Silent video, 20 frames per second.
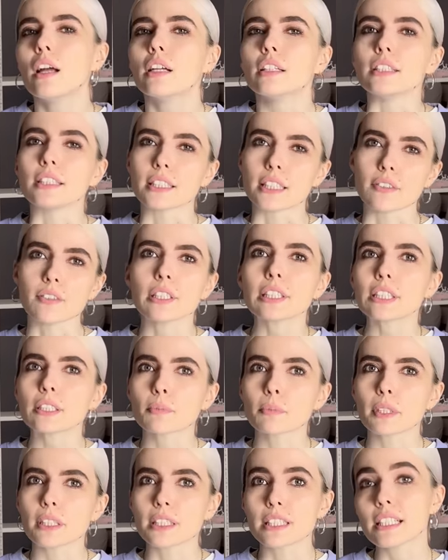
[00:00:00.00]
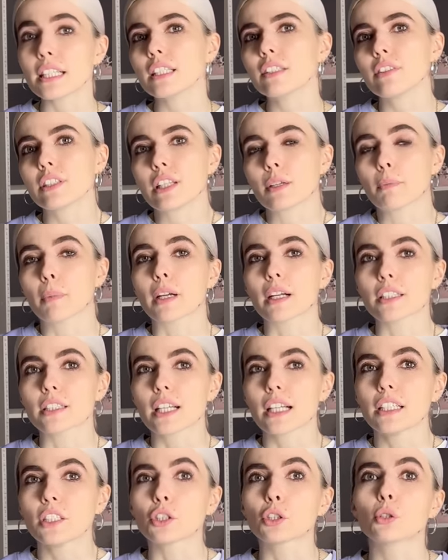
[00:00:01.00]
Независимые исследования
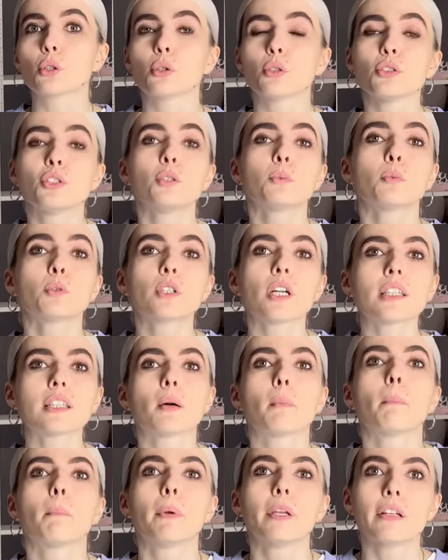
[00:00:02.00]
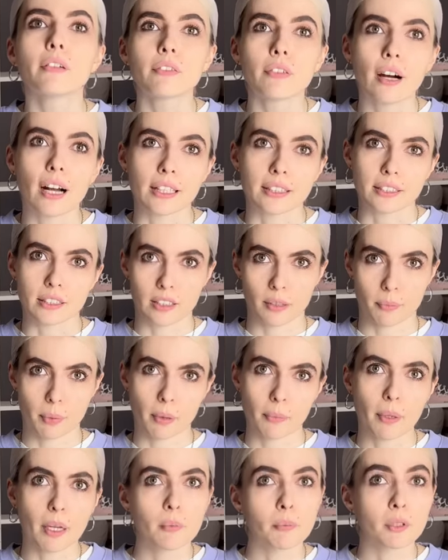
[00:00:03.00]
показали, что депутатам плевать на
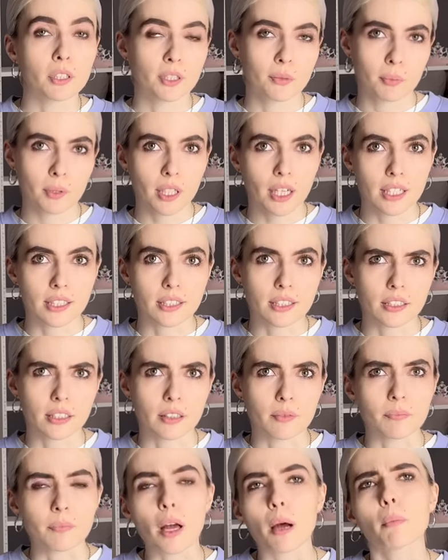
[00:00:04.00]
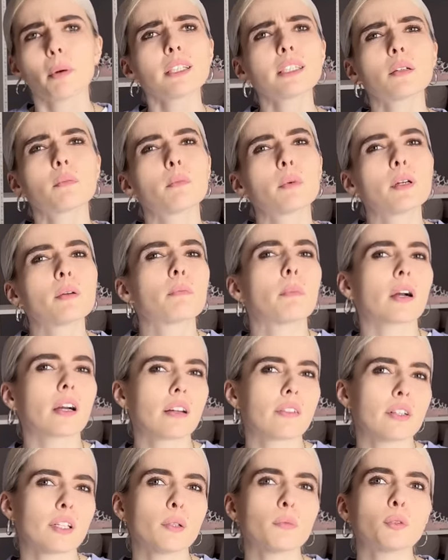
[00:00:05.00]
проблему избирателей. Об этом мы
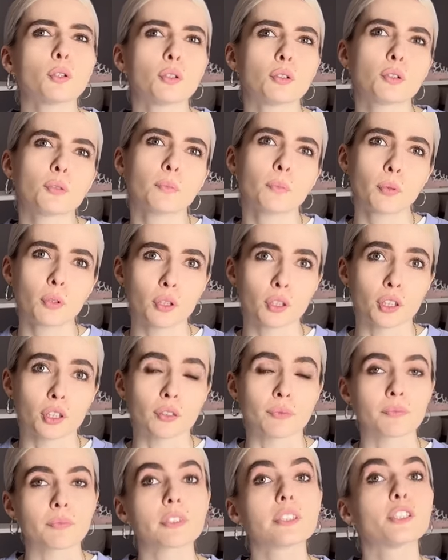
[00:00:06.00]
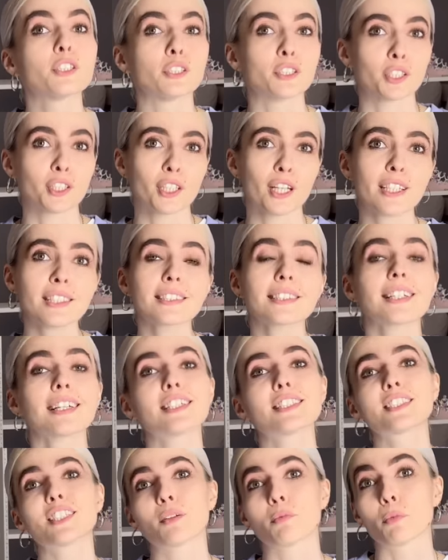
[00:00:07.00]
поговорим чуть позже. Сейчас о
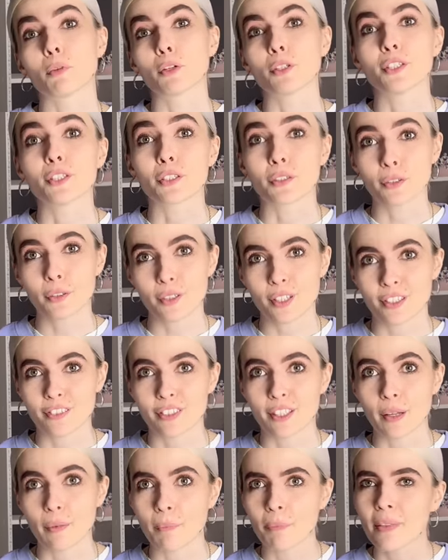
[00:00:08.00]
самой Егоровой.